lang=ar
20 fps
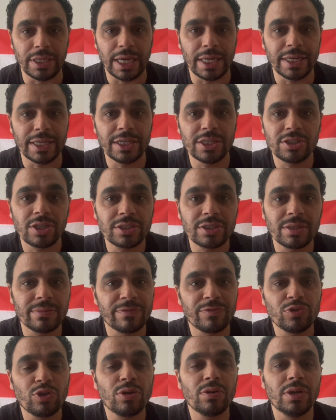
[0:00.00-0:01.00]
يعني الجيش اصلا
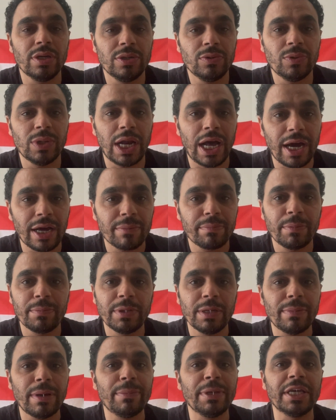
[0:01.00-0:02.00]
المفروض الحرب
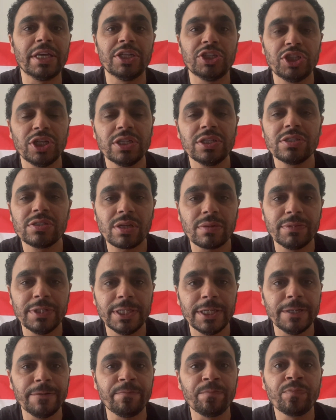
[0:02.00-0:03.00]
بتبقى بين جيشين
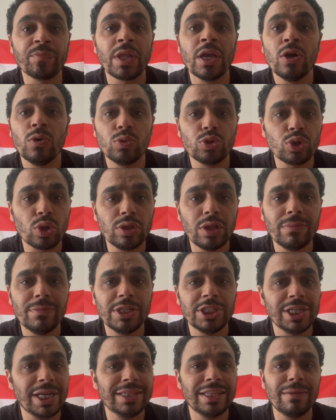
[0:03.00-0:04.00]
نظاميين وشغل
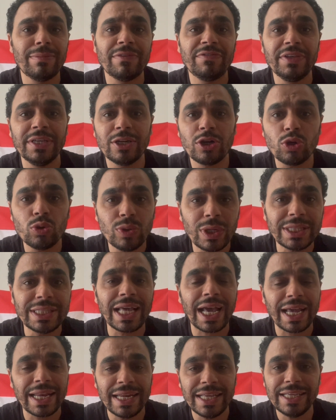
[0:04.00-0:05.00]
الميليشيات ده ما فيه قوات
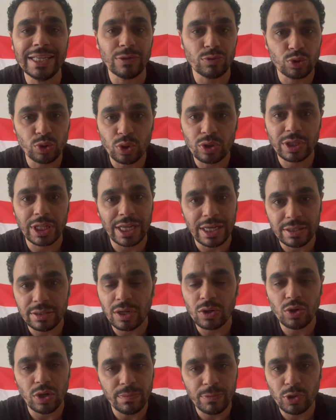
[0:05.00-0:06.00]
داخليه وشرطه
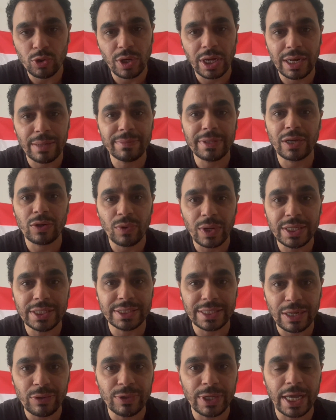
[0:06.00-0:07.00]
يقدروا يعملوا الكلام ده
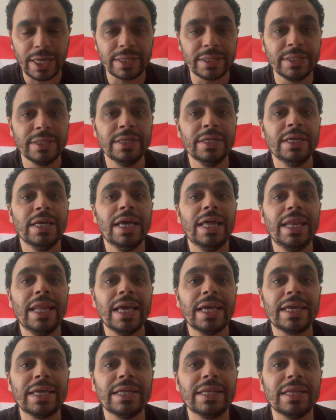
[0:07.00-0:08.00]
كويس قوي يعني
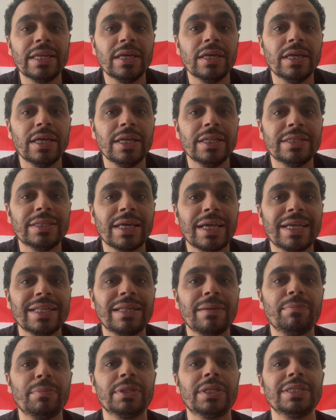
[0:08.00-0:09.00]
لكن آه، انت
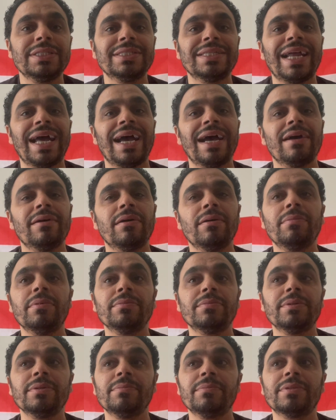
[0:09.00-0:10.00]
كده بتزرع آه،
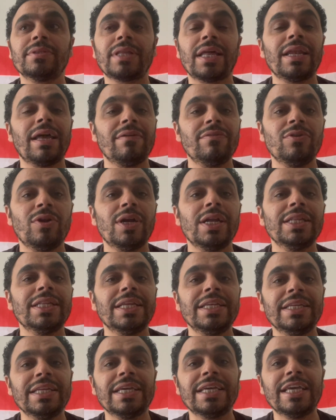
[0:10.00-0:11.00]
بتطلع في الولد
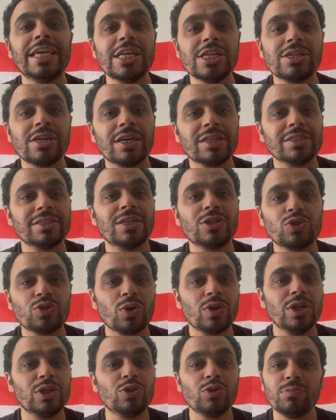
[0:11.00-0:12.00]
ان الجيش اصلا
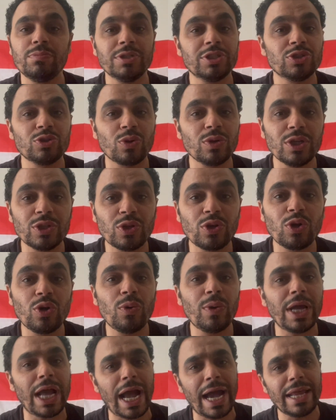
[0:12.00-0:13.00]
شغلته مش شغلته ان
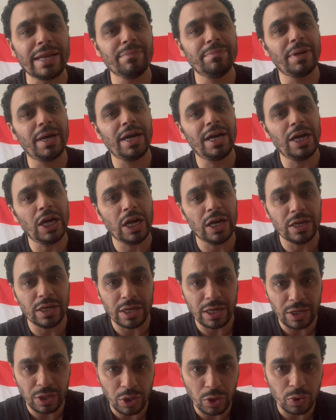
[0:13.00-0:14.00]
هو يحارب بقى
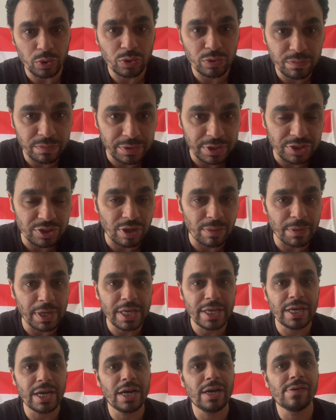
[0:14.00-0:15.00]
آه، حروب
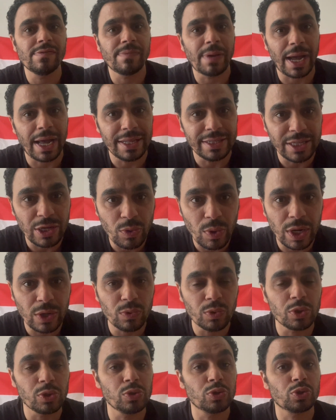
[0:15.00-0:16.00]
نظاميه مع دول
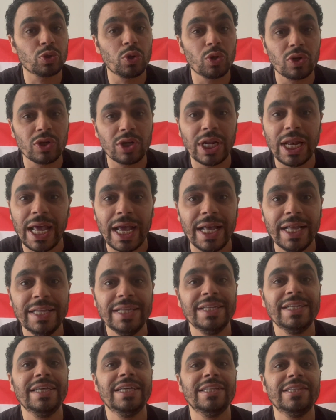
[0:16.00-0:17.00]
وجيوش اخرى لا
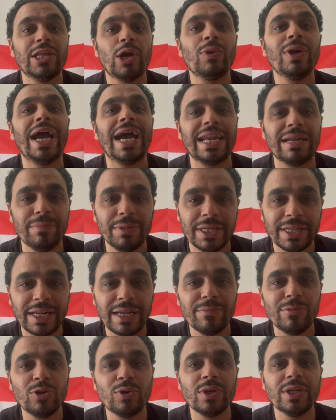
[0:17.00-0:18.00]
ده هو يحارب
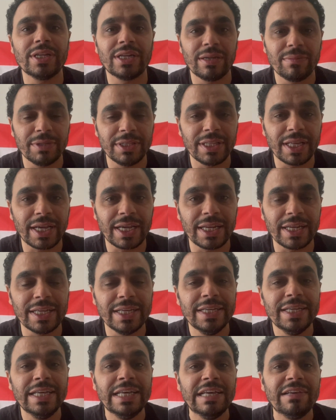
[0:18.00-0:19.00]
الارهاب اللي هو الارهاب الداخلي
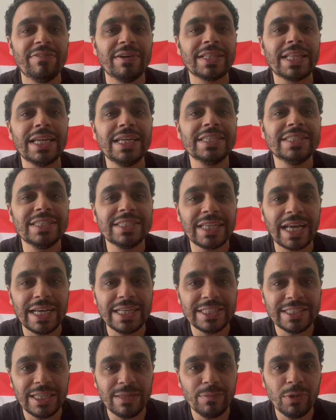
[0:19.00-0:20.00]
فده اللي السيسي
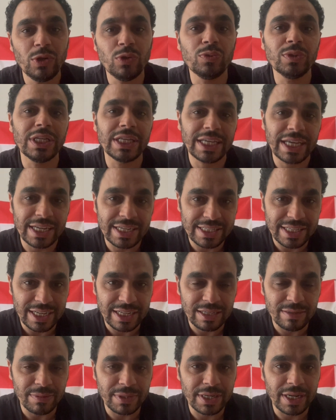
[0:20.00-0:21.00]
عايز يعمله ودي الكارثه
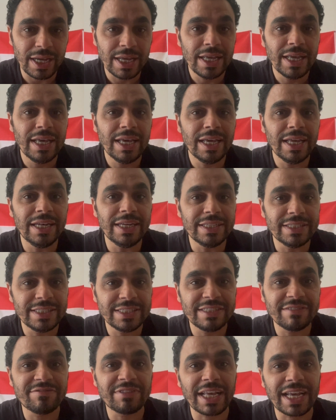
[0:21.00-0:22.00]
الكبيره اللي
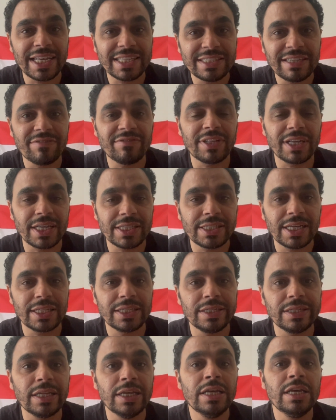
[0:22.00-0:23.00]
السيسي افتكسها افتكاسه
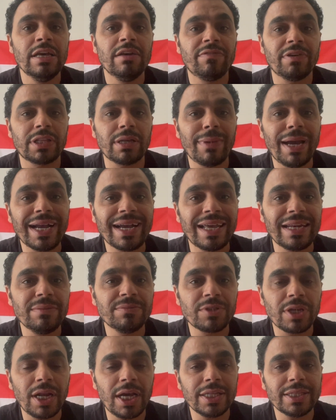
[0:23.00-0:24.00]
جديده فطبعا كريم
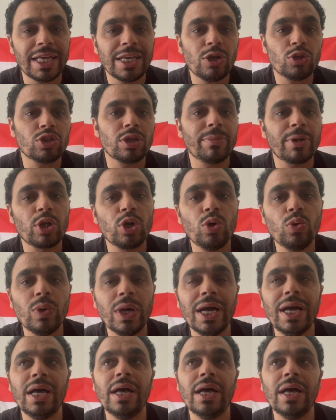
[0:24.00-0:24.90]
صلاح ده يعتبر هو